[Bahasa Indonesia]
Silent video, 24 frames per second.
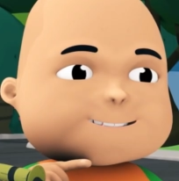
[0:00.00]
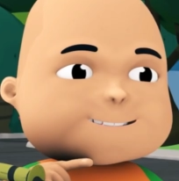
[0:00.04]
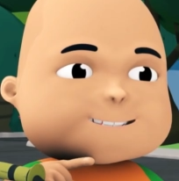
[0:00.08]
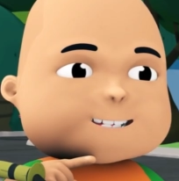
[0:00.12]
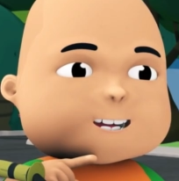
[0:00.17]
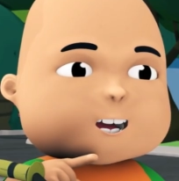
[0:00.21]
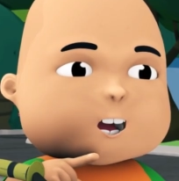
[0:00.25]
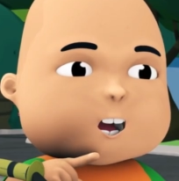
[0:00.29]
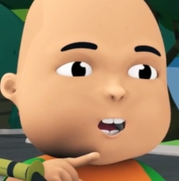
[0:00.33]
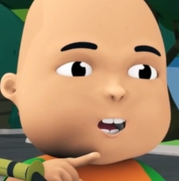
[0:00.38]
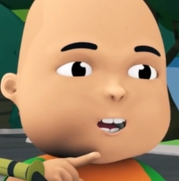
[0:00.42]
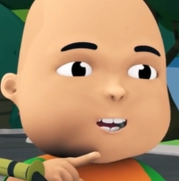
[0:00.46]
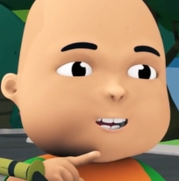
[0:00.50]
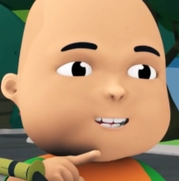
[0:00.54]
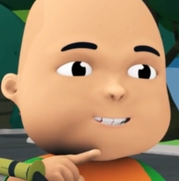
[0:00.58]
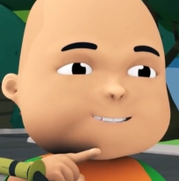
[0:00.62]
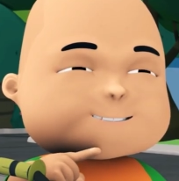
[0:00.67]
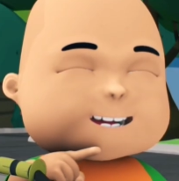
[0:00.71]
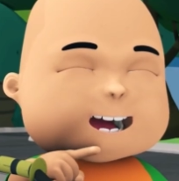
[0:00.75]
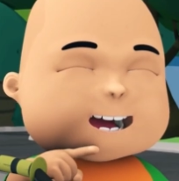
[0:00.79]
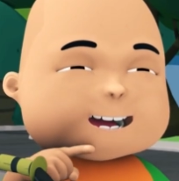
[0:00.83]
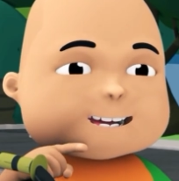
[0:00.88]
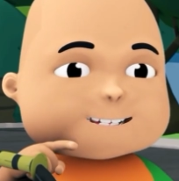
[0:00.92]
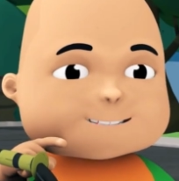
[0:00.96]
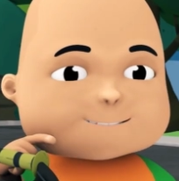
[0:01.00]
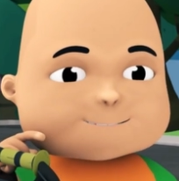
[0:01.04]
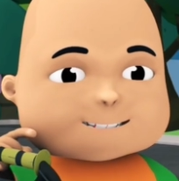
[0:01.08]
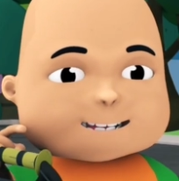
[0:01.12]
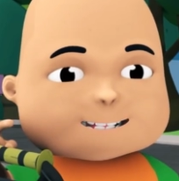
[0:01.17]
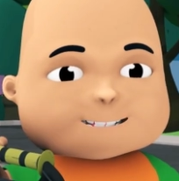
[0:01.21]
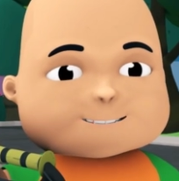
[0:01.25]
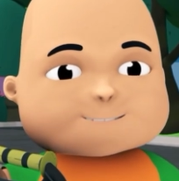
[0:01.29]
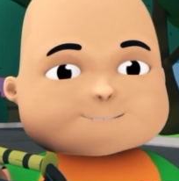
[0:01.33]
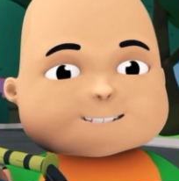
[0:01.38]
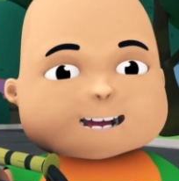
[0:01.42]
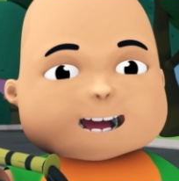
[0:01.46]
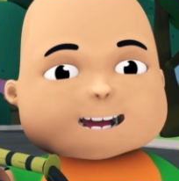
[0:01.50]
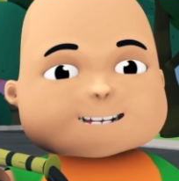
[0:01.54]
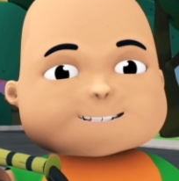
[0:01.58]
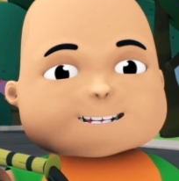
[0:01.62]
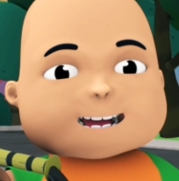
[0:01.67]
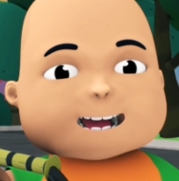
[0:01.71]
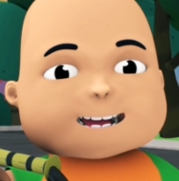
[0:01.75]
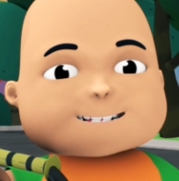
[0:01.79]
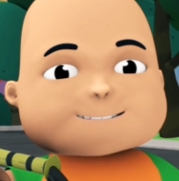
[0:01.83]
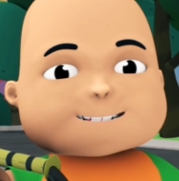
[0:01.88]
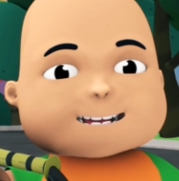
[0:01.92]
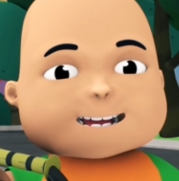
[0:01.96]
Tuh, tadi
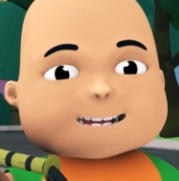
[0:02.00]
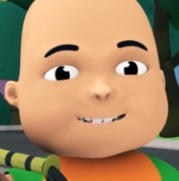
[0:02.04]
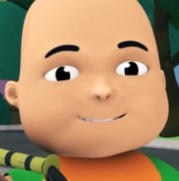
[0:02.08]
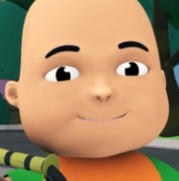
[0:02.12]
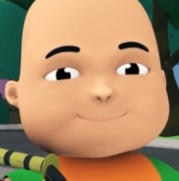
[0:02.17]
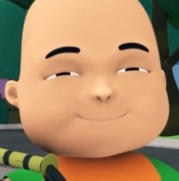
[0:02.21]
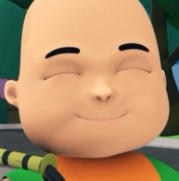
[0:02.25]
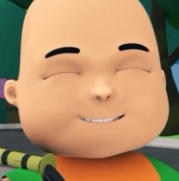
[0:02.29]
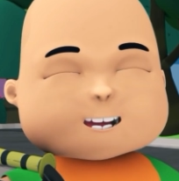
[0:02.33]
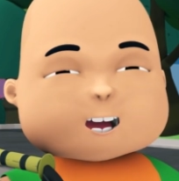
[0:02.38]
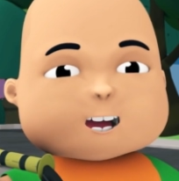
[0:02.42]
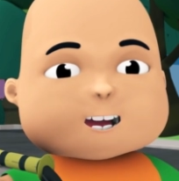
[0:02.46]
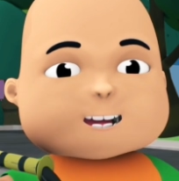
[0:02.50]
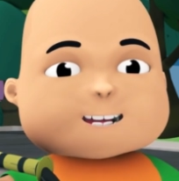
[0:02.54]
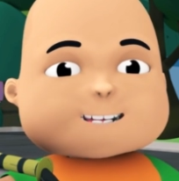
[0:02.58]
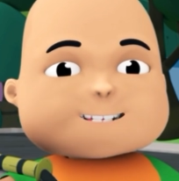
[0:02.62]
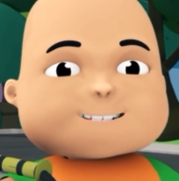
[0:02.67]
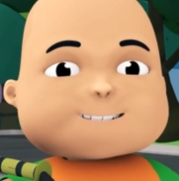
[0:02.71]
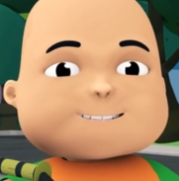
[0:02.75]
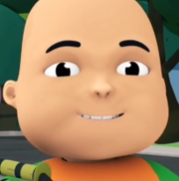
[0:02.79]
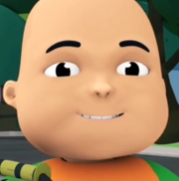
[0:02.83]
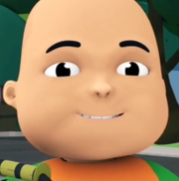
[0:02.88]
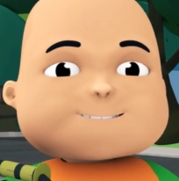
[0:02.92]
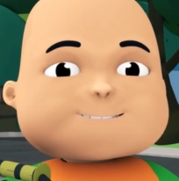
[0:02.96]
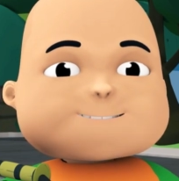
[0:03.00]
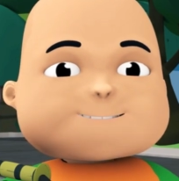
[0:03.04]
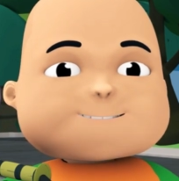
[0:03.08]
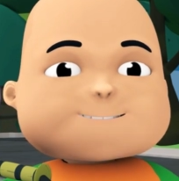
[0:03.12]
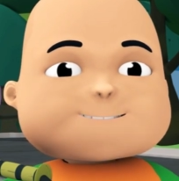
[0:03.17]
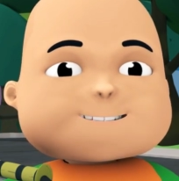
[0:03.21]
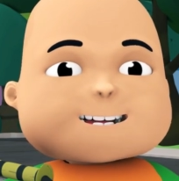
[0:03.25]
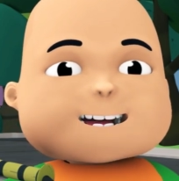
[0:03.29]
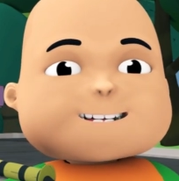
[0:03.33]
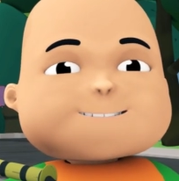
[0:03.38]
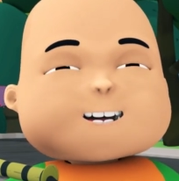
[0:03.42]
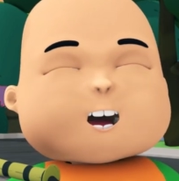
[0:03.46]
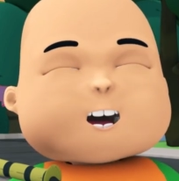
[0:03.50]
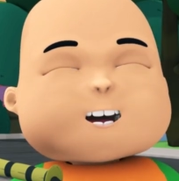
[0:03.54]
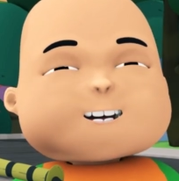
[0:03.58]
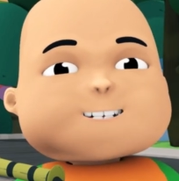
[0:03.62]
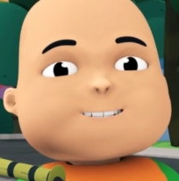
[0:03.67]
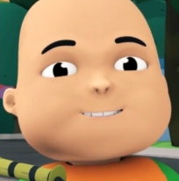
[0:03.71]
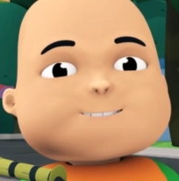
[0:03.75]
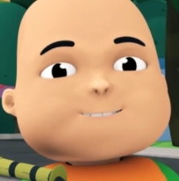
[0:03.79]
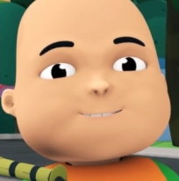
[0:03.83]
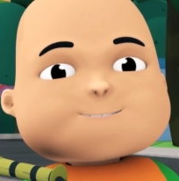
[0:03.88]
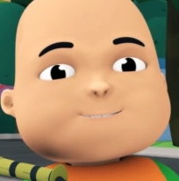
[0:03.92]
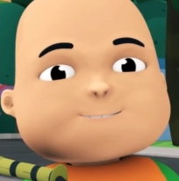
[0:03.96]
Wayan ngebut.
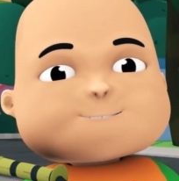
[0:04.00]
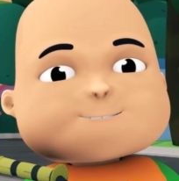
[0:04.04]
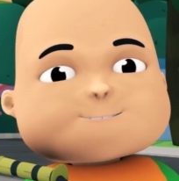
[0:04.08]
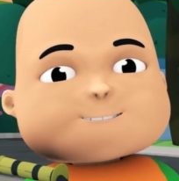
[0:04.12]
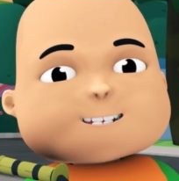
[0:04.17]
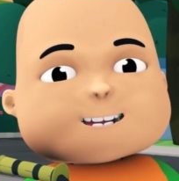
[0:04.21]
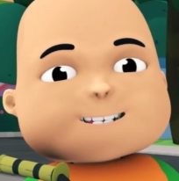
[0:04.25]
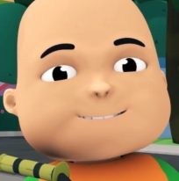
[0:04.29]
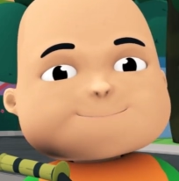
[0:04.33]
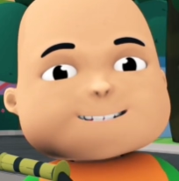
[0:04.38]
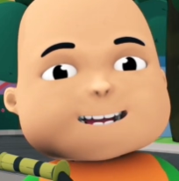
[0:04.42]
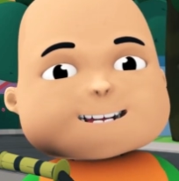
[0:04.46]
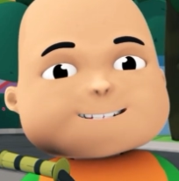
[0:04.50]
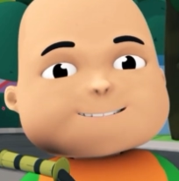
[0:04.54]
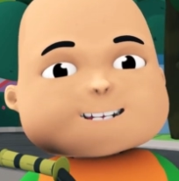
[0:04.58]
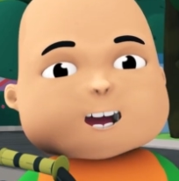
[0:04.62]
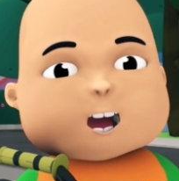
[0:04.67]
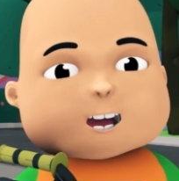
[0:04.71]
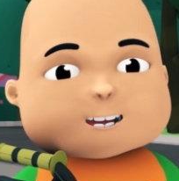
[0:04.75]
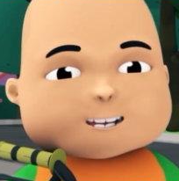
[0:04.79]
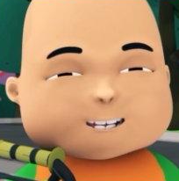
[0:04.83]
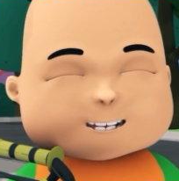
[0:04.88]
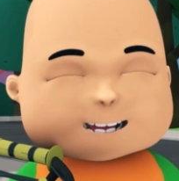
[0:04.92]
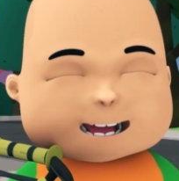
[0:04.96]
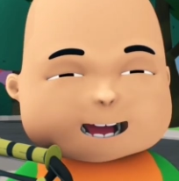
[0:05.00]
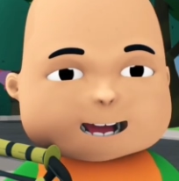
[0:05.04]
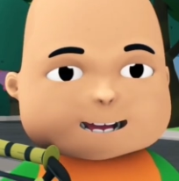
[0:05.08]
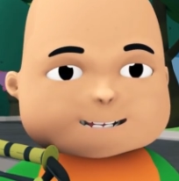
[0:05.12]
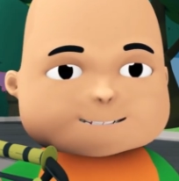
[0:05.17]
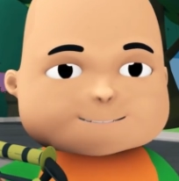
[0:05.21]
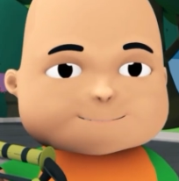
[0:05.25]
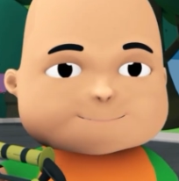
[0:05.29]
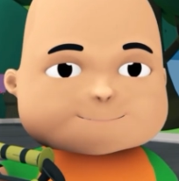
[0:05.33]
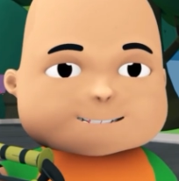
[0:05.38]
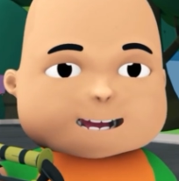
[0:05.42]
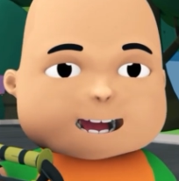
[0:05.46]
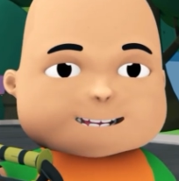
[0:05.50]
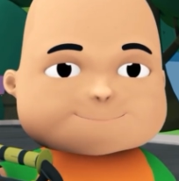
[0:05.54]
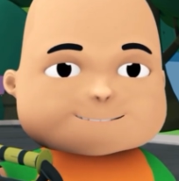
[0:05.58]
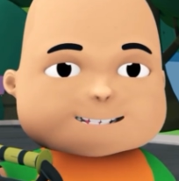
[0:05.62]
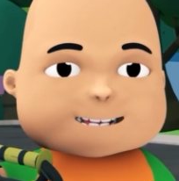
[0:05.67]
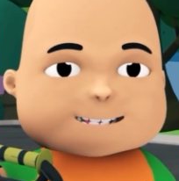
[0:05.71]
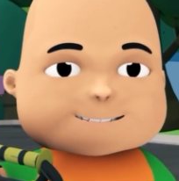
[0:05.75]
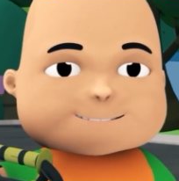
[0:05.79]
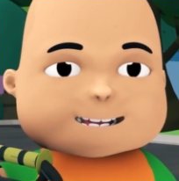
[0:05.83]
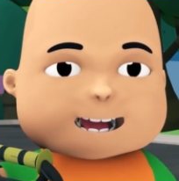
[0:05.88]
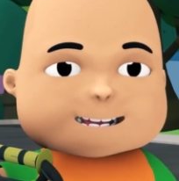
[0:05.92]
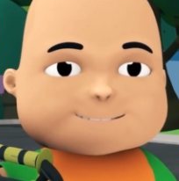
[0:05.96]
Terus dibelokkan
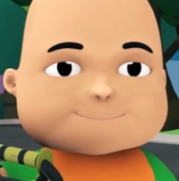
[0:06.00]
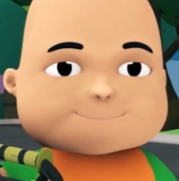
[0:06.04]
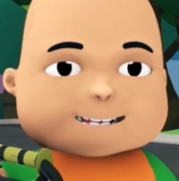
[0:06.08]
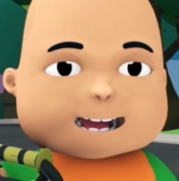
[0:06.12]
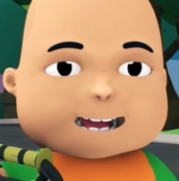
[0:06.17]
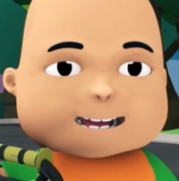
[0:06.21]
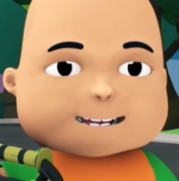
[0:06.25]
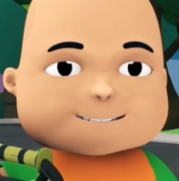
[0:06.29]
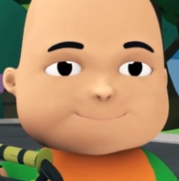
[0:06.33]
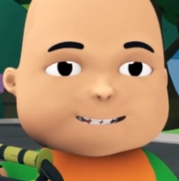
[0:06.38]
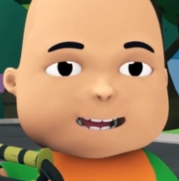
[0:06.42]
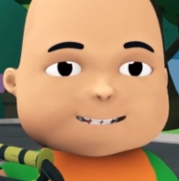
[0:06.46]
hampir nabrak